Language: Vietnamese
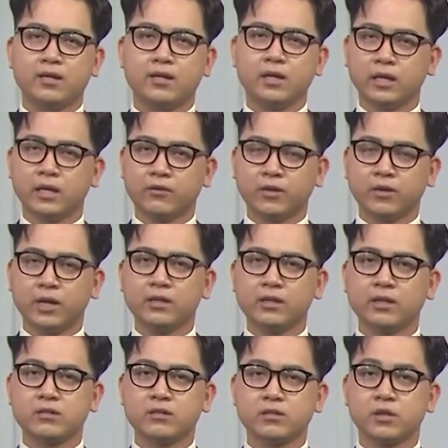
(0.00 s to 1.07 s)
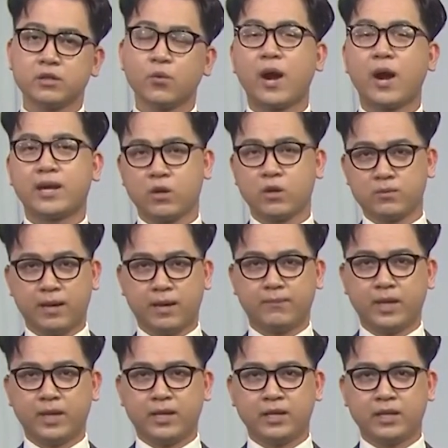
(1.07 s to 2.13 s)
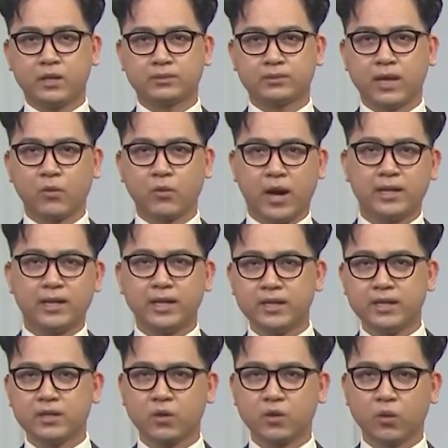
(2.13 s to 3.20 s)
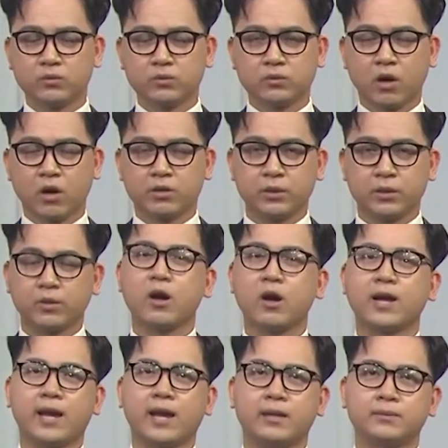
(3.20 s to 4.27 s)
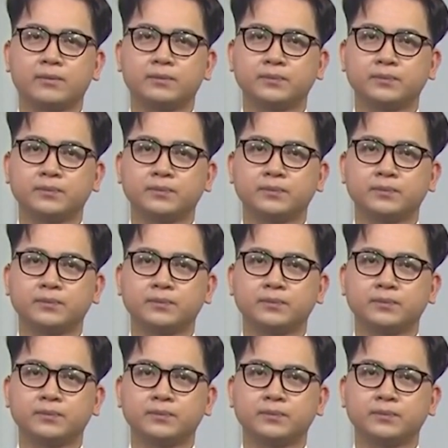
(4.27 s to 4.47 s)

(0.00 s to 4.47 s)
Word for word: nhất là với những trường ngoài công lập thì công tác quản lý cũng còn nhiều khó khăn.